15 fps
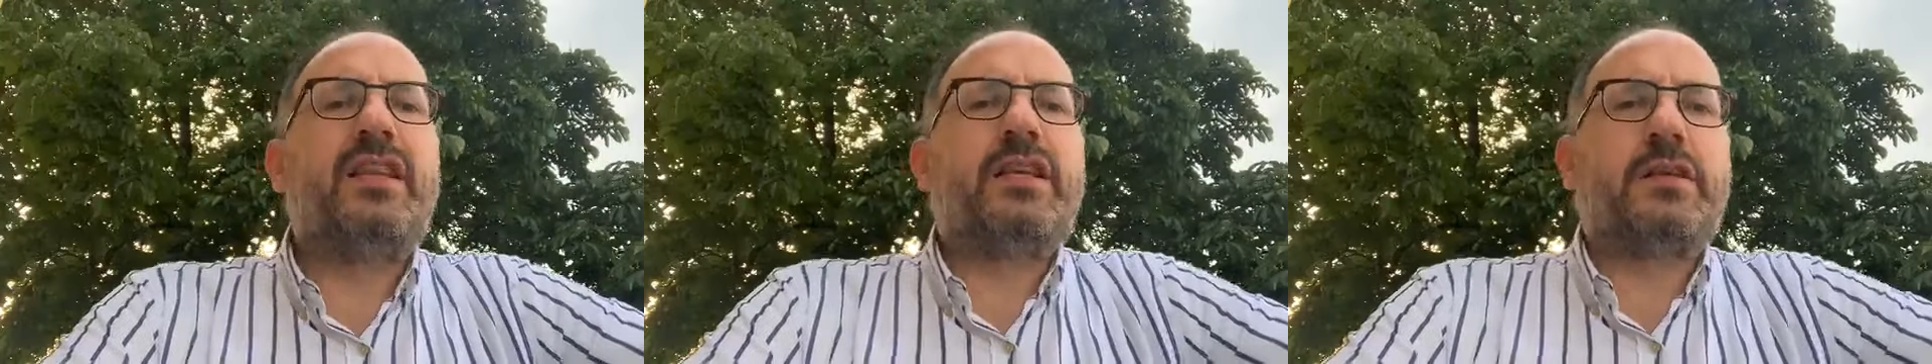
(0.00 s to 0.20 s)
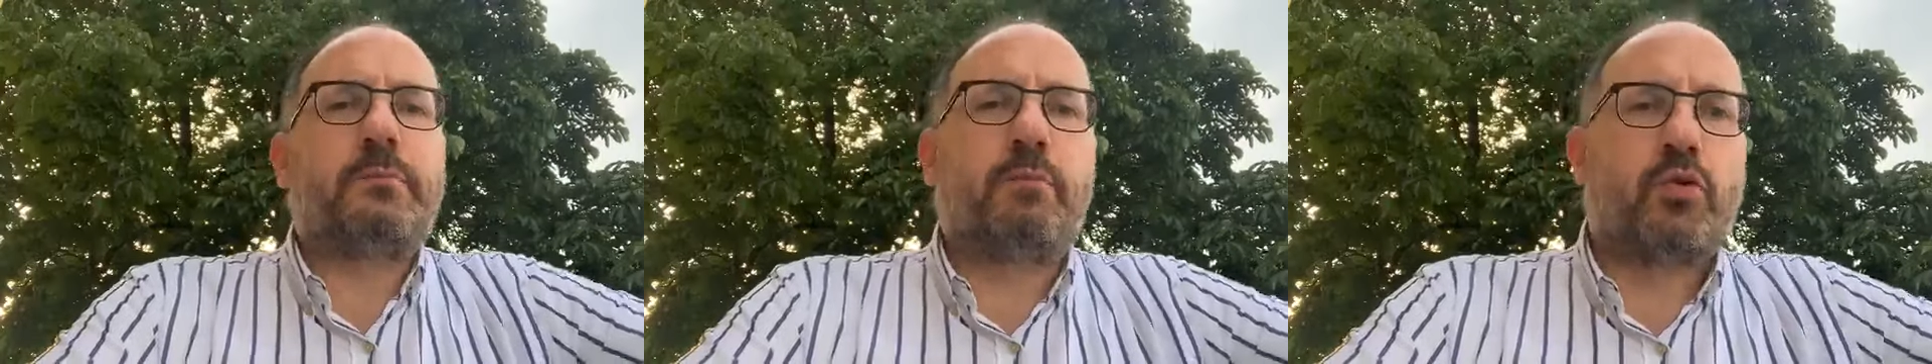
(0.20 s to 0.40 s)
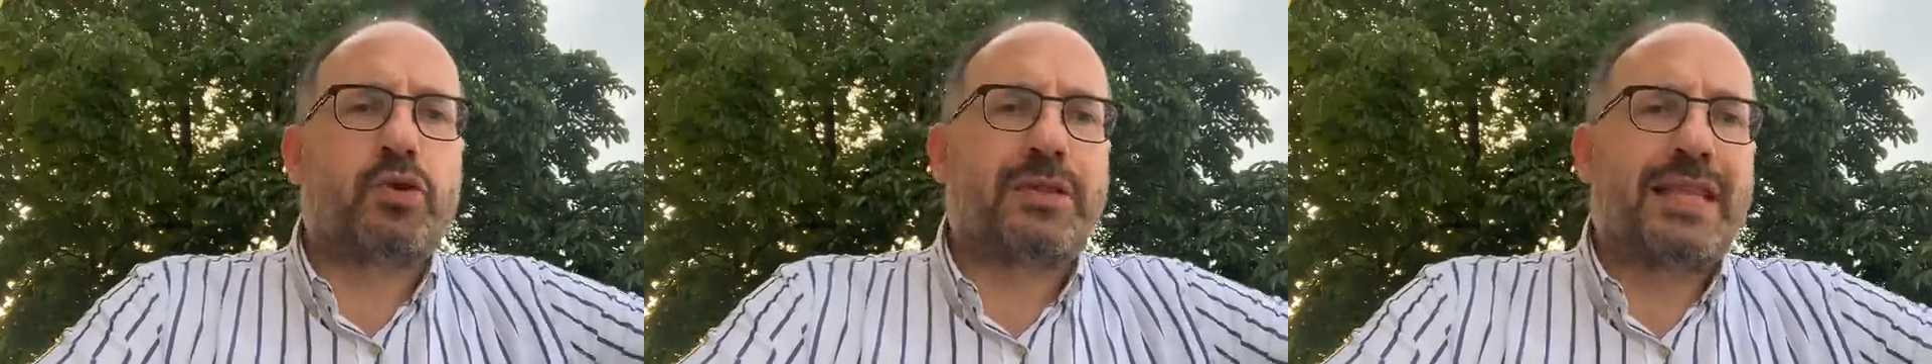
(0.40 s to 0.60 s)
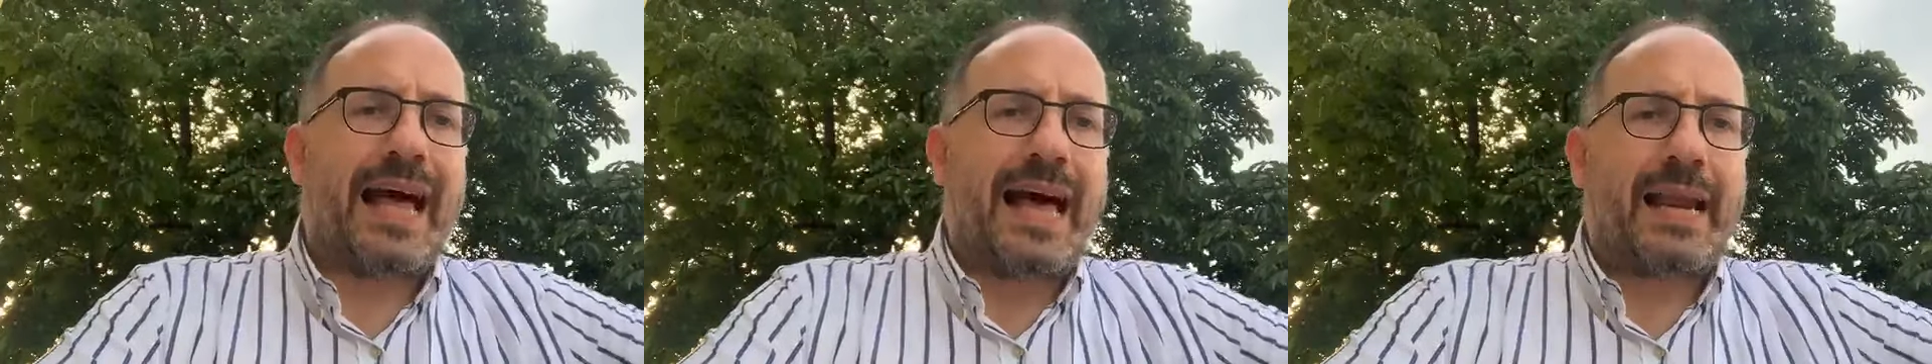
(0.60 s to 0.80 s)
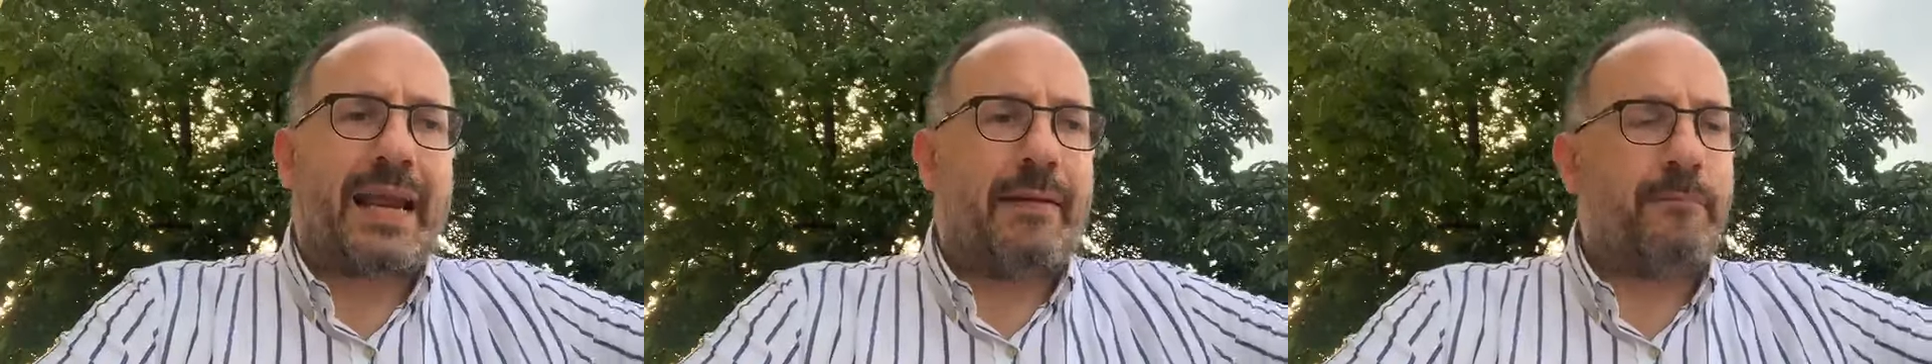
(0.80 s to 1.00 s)
di
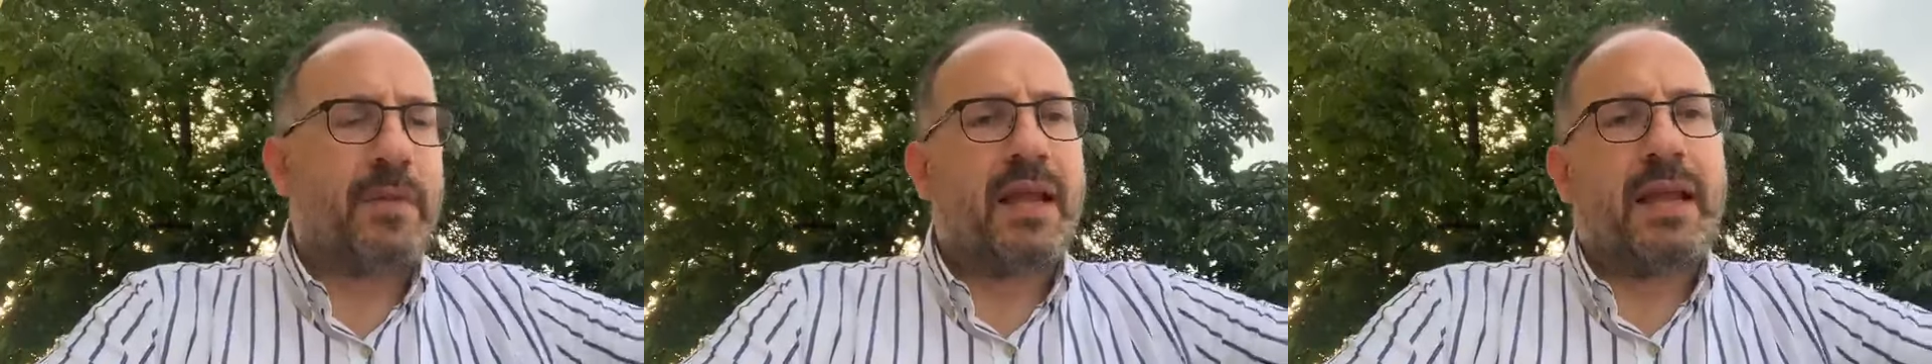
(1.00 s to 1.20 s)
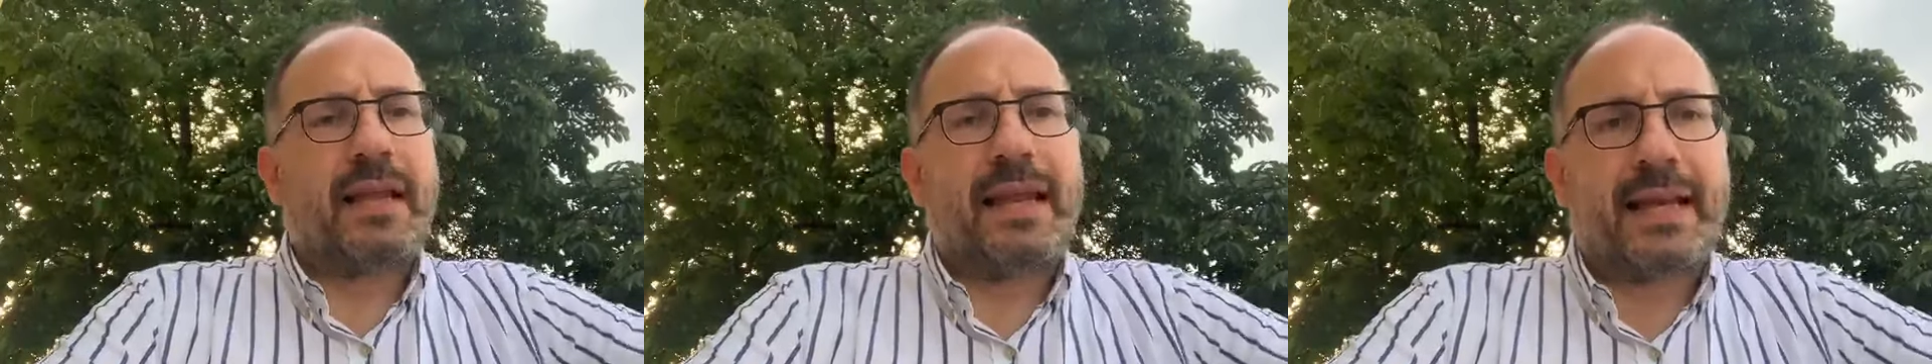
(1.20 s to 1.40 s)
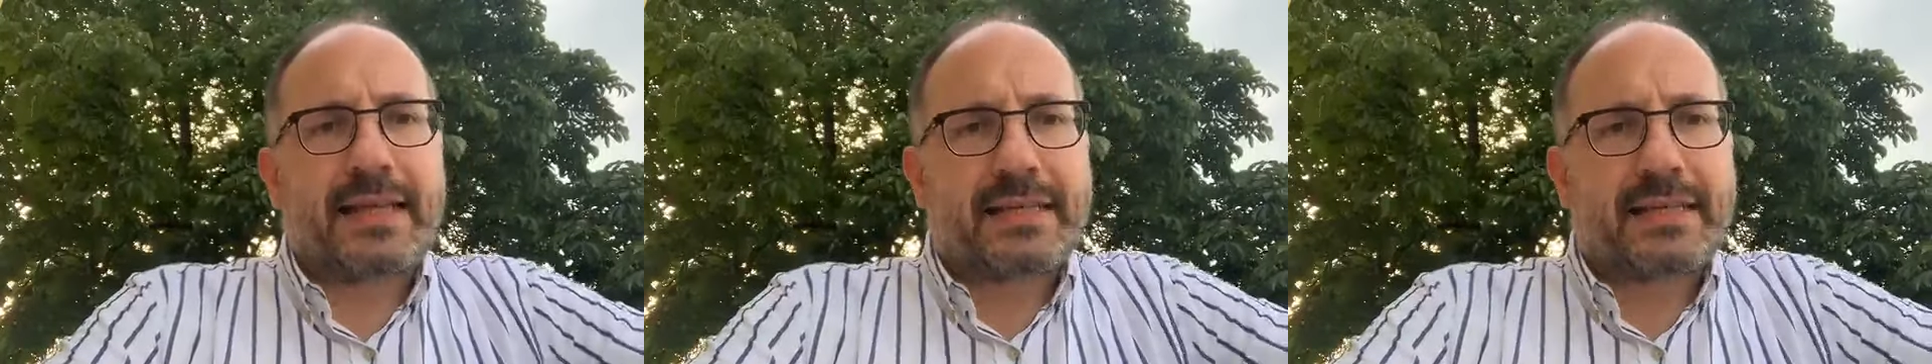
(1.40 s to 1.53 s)
spostare le